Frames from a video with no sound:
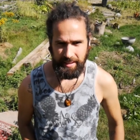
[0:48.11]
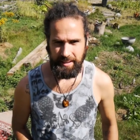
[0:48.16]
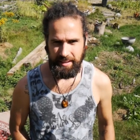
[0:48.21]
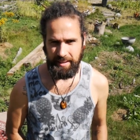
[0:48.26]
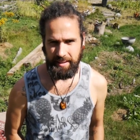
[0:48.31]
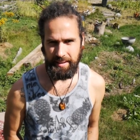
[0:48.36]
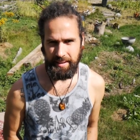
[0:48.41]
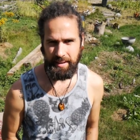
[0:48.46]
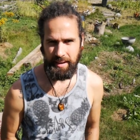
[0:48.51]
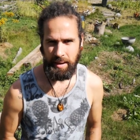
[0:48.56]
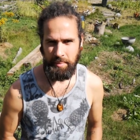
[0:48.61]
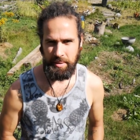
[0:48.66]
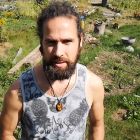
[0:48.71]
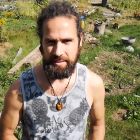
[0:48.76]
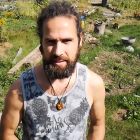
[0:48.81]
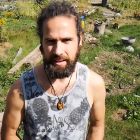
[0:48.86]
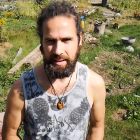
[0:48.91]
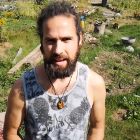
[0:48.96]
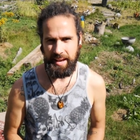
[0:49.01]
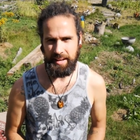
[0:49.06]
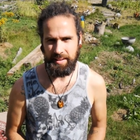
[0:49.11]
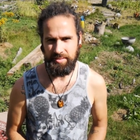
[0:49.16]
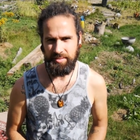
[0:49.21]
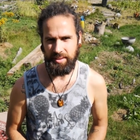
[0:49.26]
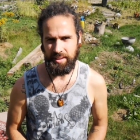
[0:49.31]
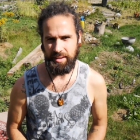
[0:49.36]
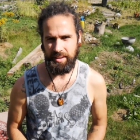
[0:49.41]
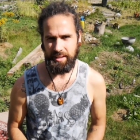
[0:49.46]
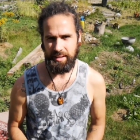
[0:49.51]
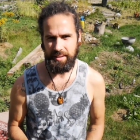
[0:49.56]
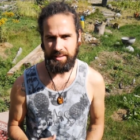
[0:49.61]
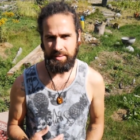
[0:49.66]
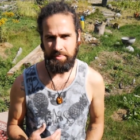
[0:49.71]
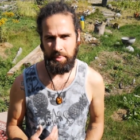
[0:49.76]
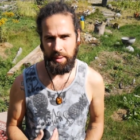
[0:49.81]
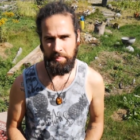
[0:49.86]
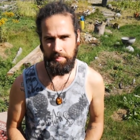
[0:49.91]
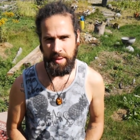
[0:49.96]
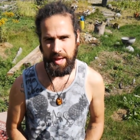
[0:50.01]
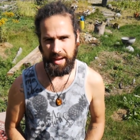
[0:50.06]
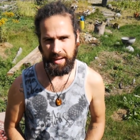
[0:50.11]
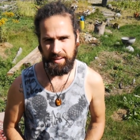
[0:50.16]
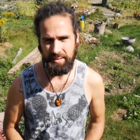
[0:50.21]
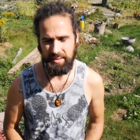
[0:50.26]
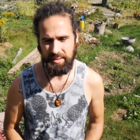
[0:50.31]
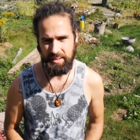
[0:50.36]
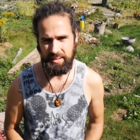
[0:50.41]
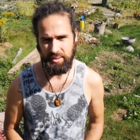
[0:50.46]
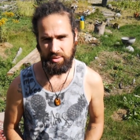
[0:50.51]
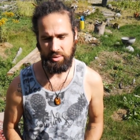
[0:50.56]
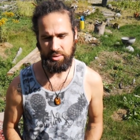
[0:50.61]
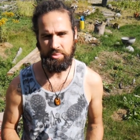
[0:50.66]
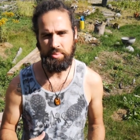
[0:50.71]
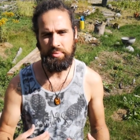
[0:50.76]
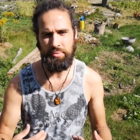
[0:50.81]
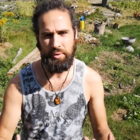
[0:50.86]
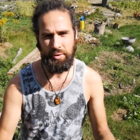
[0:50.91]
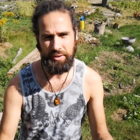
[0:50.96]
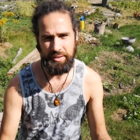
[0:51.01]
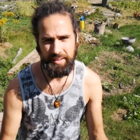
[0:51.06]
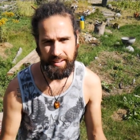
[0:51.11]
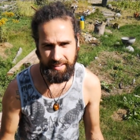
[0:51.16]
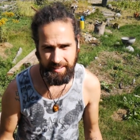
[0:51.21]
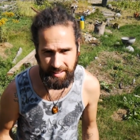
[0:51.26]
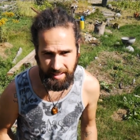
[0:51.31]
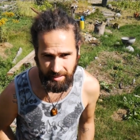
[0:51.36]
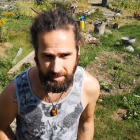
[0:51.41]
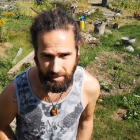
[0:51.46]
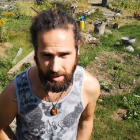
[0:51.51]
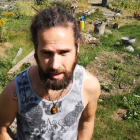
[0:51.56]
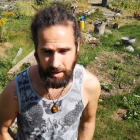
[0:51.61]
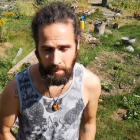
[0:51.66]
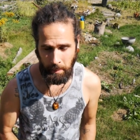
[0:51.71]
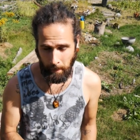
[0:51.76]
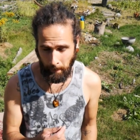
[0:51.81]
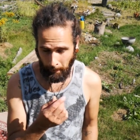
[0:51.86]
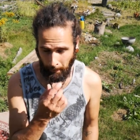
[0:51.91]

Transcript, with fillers: Äh, habe ich dann erst äh, bemerkt, kurz bevor ich dann hier war